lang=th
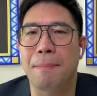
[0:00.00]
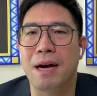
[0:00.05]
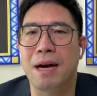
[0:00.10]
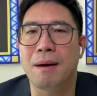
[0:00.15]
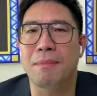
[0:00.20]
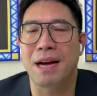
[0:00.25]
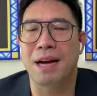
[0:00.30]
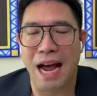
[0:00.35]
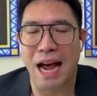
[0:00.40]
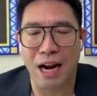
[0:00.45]
การ
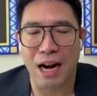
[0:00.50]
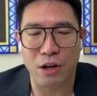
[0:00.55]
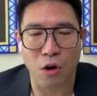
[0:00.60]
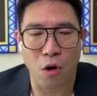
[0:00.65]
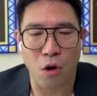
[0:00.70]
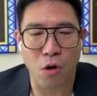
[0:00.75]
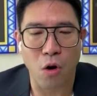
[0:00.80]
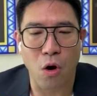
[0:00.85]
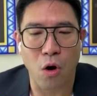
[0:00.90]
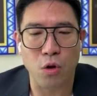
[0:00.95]
เพิ่มขนาด
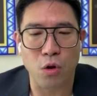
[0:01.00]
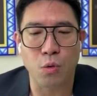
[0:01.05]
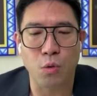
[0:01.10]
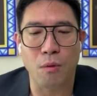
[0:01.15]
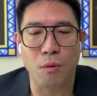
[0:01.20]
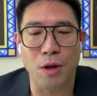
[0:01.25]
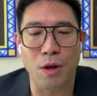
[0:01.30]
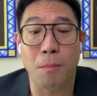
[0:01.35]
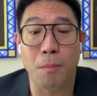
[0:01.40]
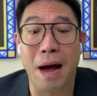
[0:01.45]
ของกองทุ
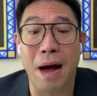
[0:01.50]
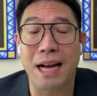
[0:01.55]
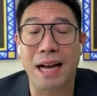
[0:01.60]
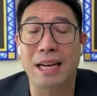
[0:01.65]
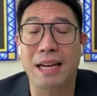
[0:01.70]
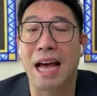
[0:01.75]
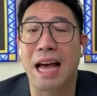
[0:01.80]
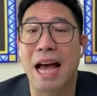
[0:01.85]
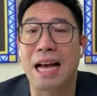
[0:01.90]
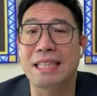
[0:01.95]
นวายุพัก
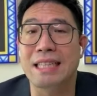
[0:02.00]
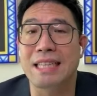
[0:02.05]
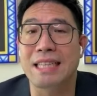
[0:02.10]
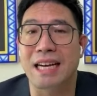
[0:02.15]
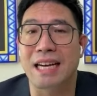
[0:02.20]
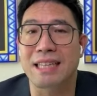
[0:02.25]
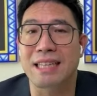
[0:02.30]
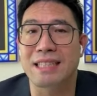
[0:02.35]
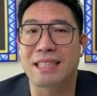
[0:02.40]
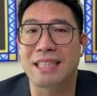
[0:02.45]
นะฮะ
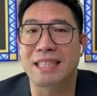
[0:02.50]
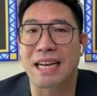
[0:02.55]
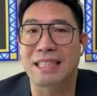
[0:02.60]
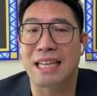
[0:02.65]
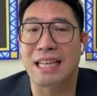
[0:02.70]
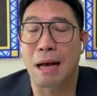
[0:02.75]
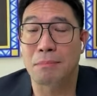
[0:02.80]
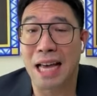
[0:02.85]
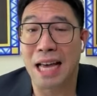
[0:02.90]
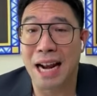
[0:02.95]
จาก
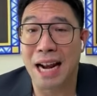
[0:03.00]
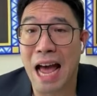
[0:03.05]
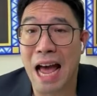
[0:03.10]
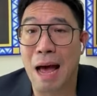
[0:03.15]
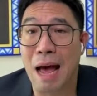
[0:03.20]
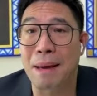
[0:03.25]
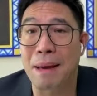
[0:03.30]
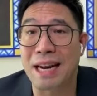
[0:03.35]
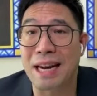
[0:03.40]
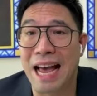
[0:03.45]

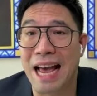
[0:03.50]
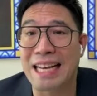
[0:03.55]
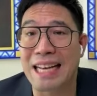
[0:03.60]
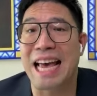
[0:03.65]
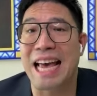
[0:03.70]
350,000 เป็น